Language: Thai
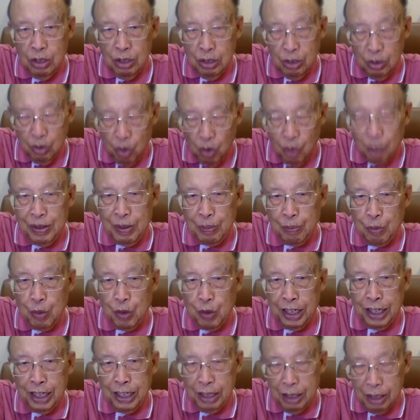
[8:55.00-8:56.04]
ความเจ็บป่วย
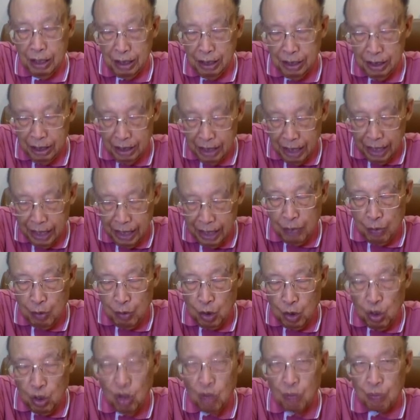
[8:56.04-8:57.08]
ใครที่พวก
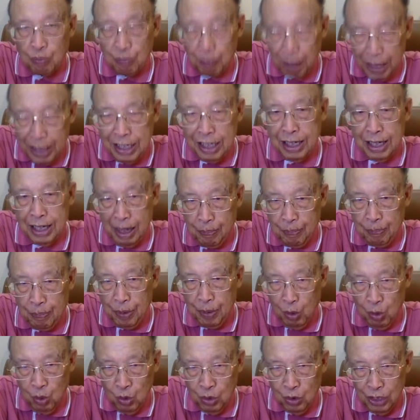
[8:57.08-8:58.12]
เขาไปกับพระ
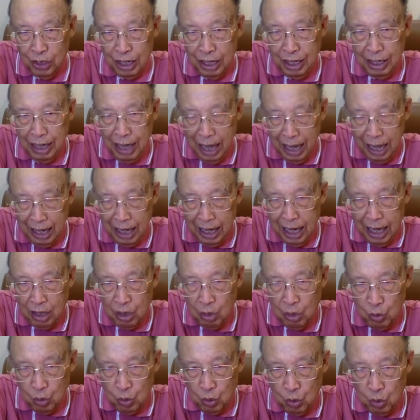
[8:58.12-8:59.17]
องค์ในทางกายของ
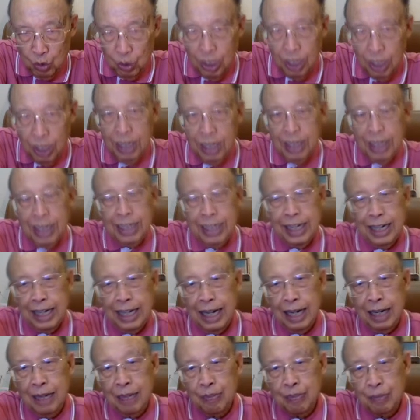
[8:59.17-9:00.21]
พระองค์ และดังนั้น
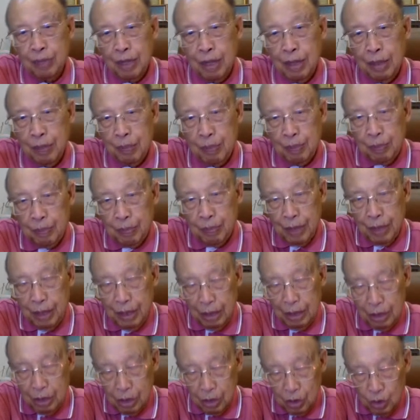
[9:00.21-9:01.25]

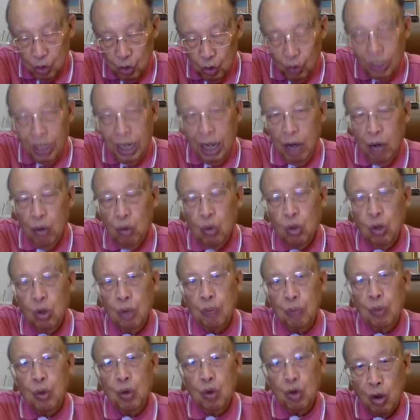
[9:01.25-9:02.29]
ส่วนเฮาพ
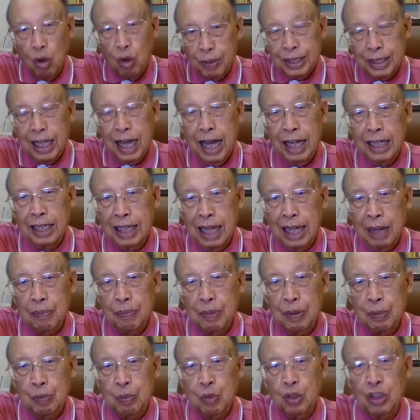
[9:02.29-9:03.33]
ระองค์ ก็ประทานการปิ
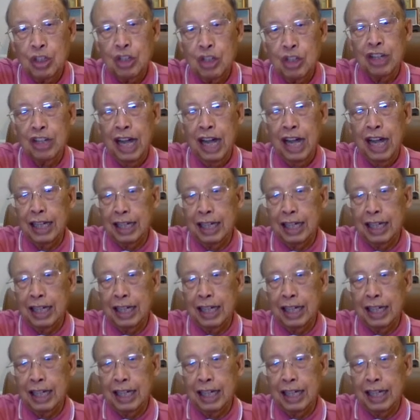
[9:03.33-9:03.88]
นป่วเยียวยาให้แก่